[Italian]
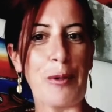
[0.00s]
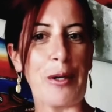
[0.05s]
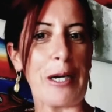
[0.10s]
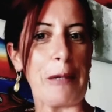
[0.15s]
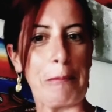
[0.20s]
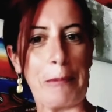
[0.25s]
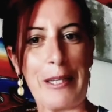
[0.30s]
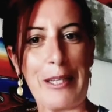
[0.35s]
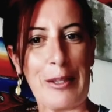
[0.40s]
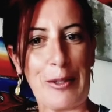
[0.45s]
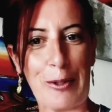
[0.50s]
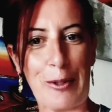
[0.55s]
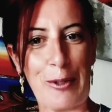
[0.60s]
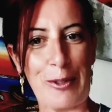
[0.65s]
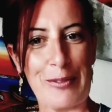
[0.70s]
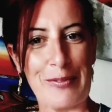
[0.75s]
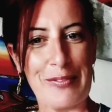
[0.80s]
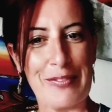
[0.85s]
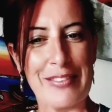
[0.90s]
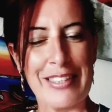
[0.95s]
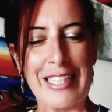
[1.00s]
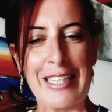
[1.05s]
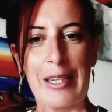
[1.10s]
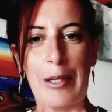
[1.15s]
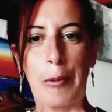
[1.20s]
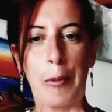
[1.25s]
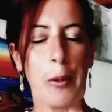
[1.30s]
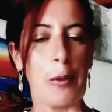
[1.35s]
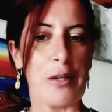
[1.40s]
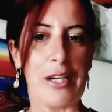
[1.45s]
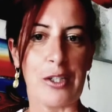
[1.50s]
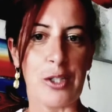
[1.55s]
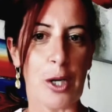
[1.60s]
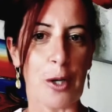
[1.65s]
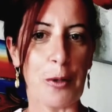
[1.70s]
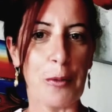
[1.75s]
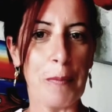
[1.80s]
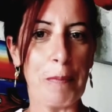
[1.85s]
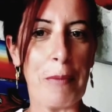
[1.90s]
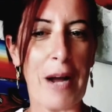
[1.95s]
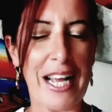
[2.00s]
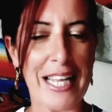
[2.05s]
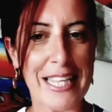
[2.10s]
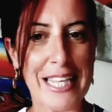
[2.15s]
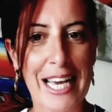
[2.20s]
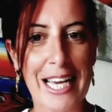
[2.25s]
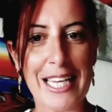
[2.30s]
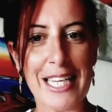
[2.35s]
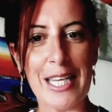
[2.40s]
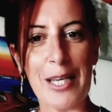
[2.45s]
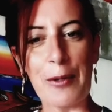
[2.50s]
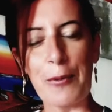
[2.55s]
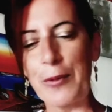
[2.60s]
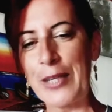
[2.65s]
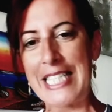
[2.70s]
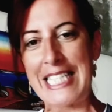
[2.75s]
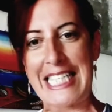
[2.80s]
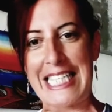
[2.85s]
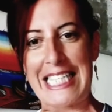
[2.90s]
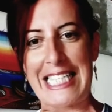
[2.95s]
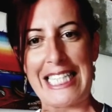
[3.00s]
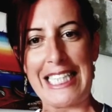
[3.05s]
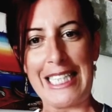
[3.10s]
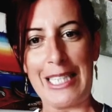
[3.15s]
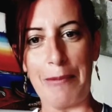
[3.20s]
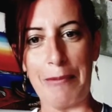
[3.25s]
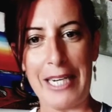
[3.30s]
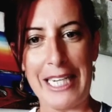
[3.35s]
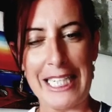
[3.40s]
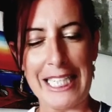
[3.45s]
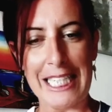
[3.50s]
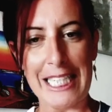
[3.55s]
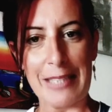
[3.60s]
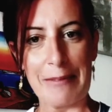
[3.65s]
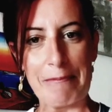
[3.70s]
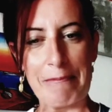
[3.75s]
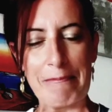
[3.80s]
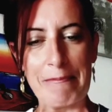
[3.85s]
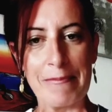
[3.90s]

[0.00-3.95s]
capitolo, quello che ci accompagna in questa settimana.